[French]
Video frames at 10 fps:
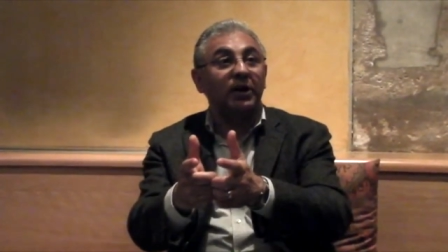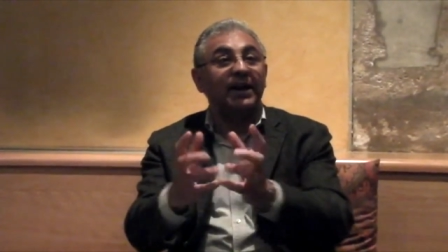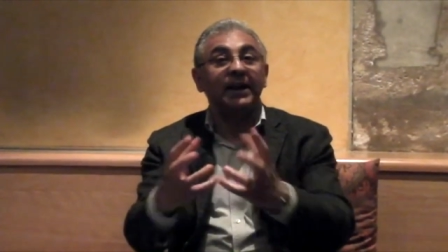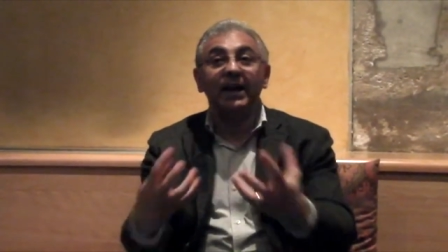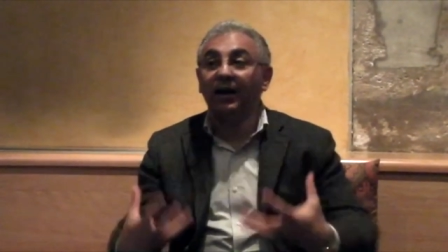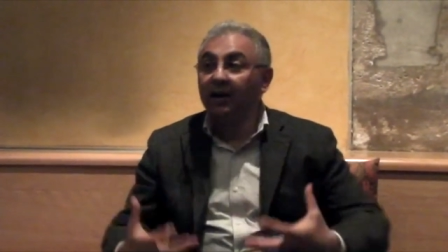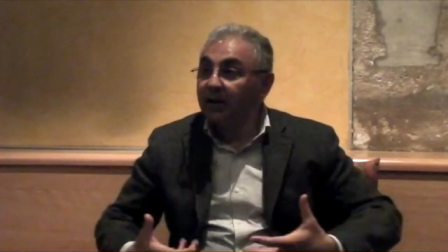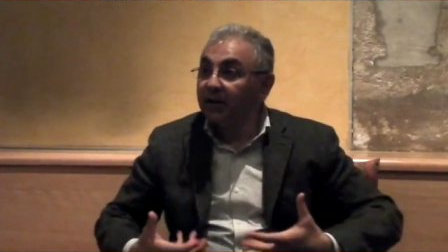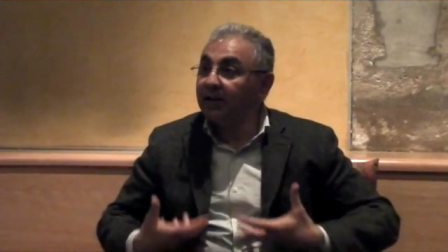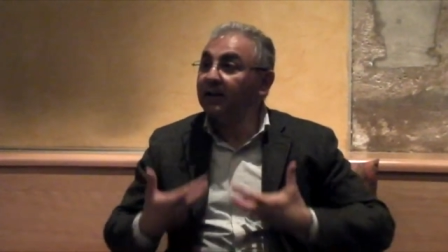Et là,
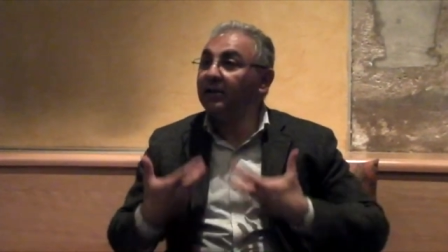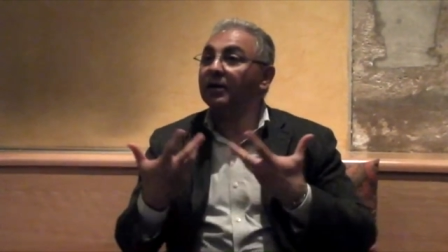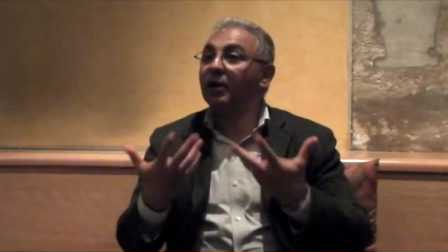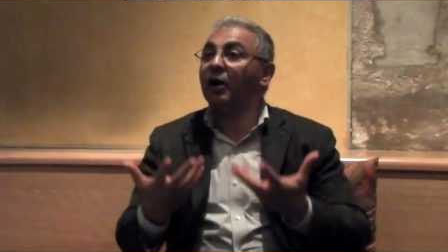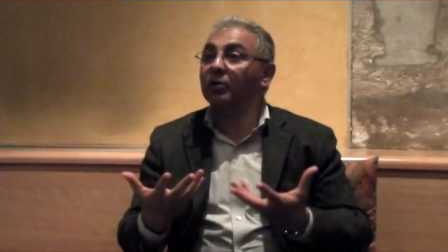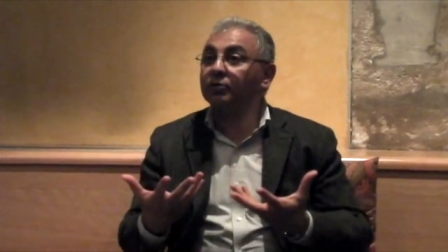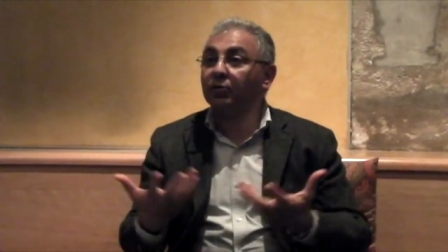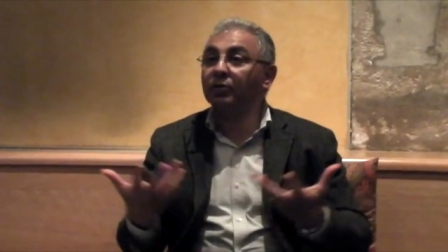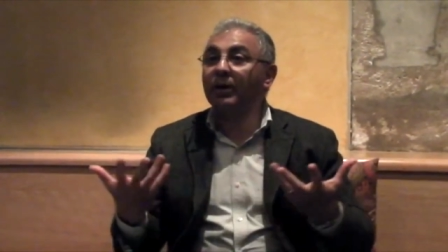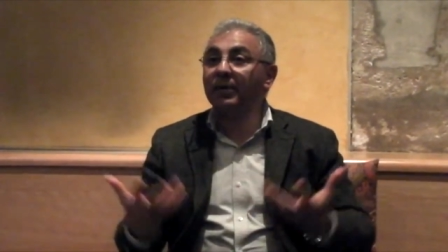ce
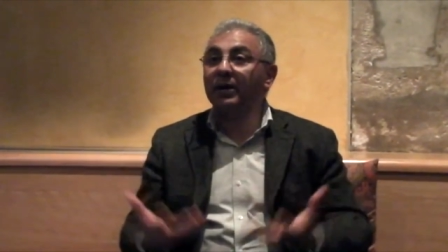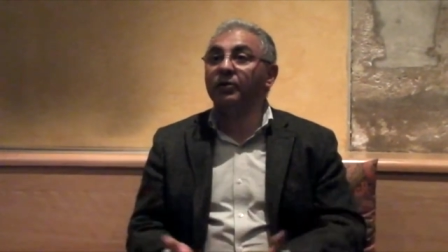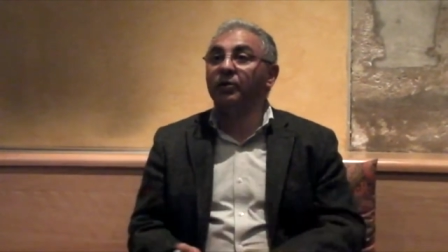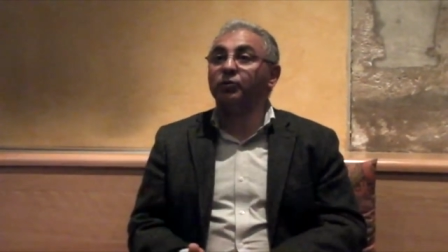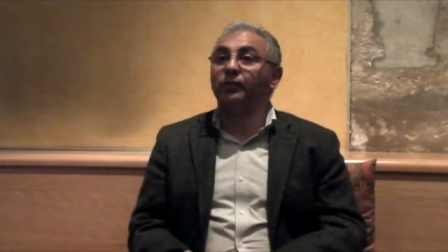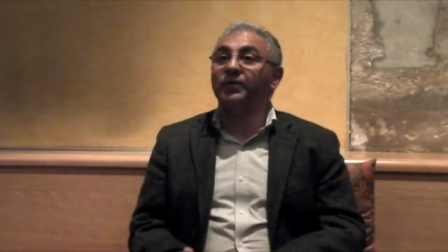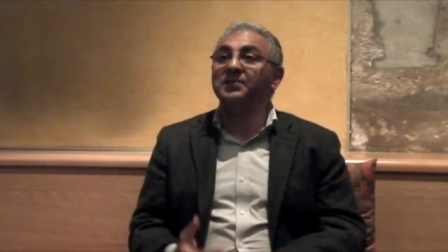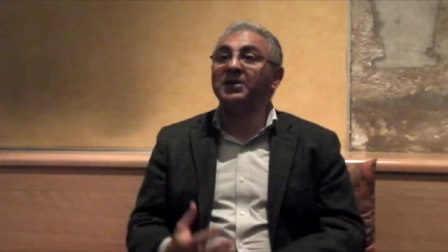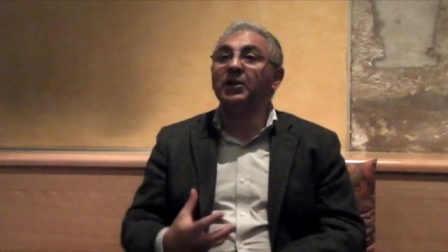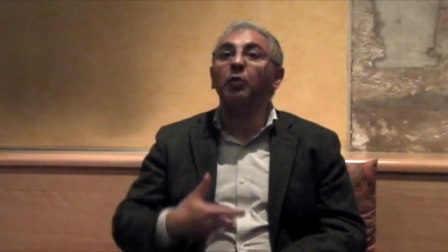qu'on appelle dans le soufisme,
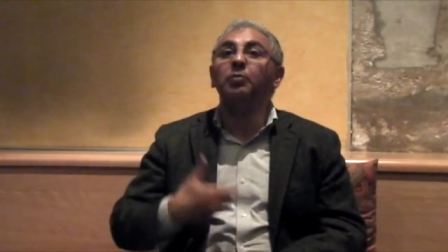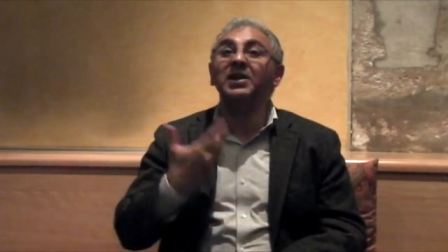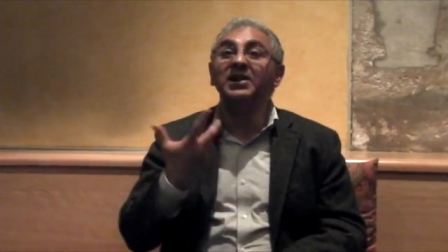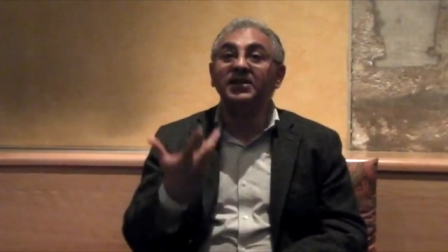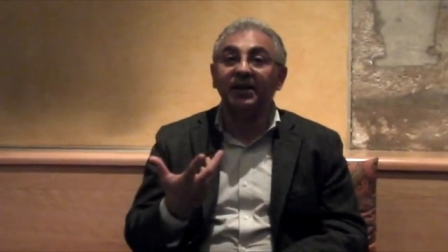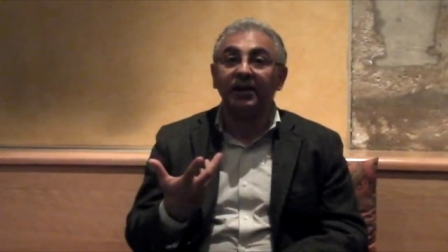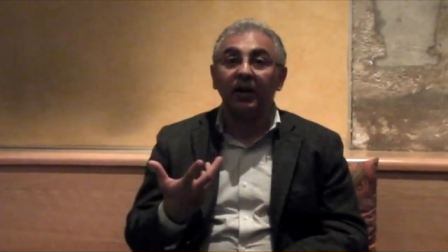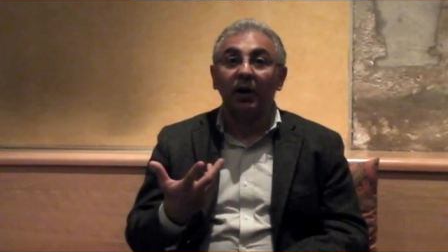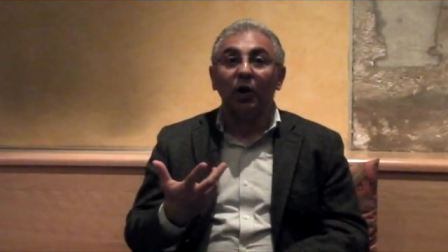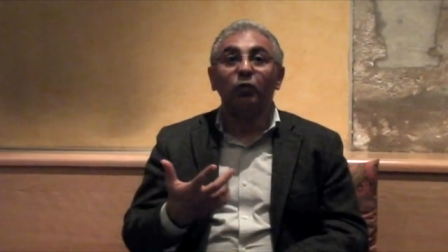il embellissait
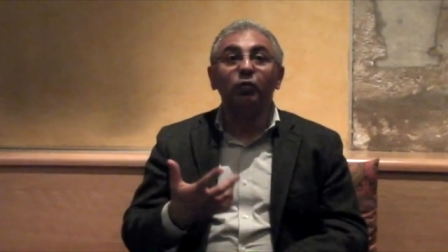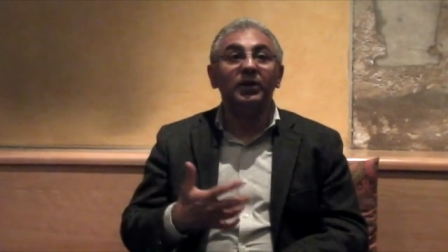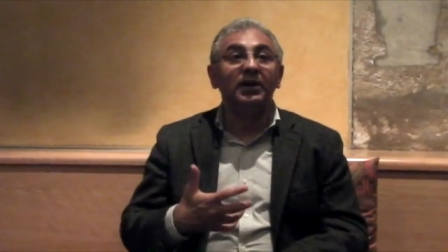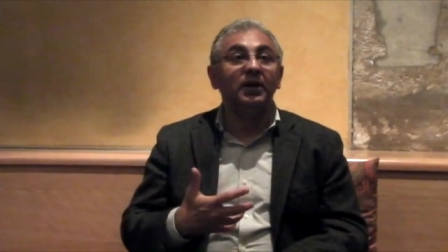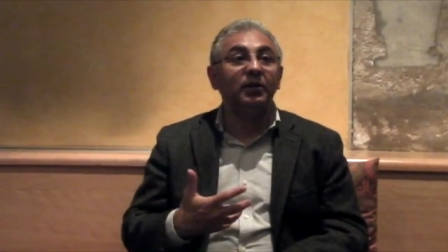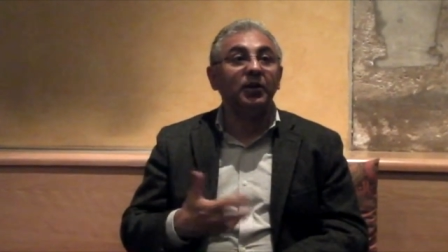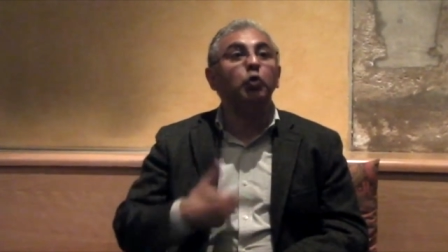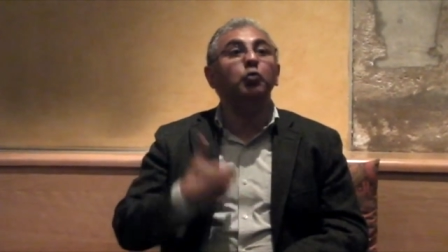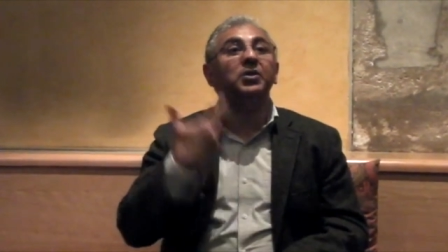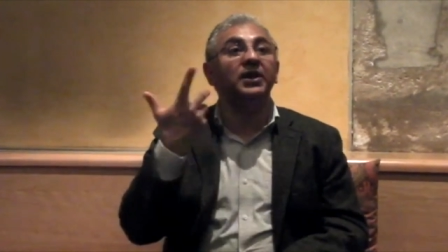ou il
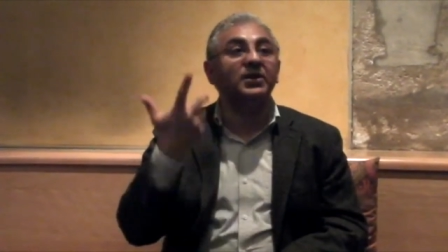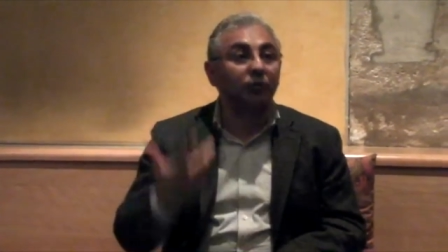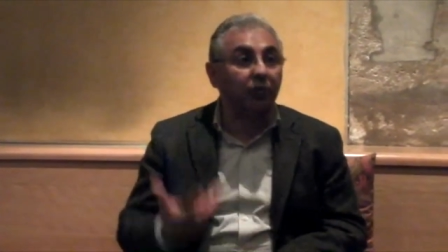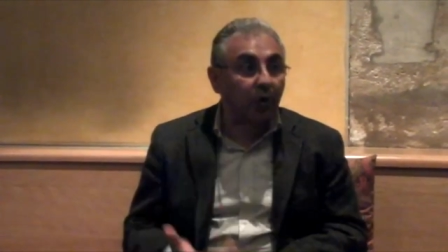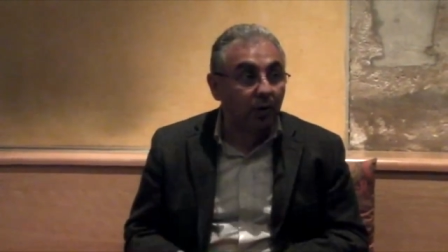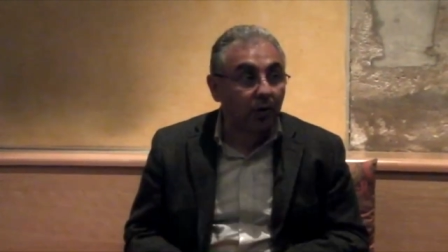illuminait son cœur.